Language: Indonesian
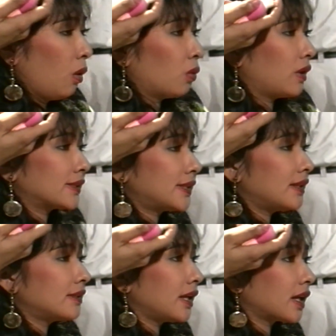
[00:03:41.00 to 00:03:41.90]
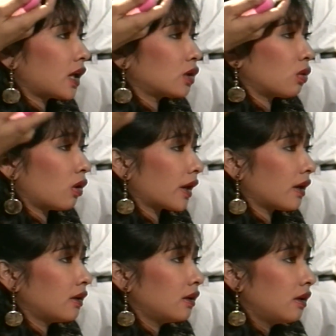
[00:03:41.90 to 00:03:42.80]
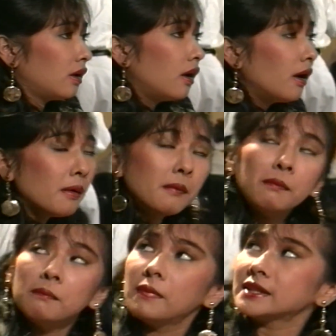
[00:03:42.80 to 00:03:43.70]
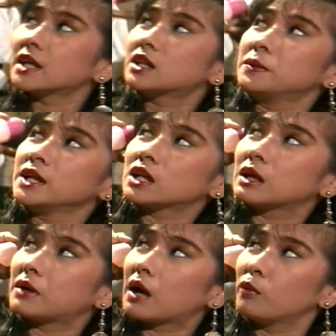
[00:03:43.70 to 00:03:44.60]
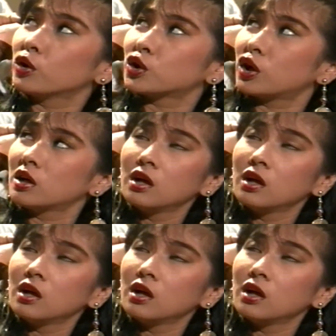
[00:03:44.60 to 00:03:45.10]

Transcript: udah sinting kali tuh orang masa temennya ketabrak motor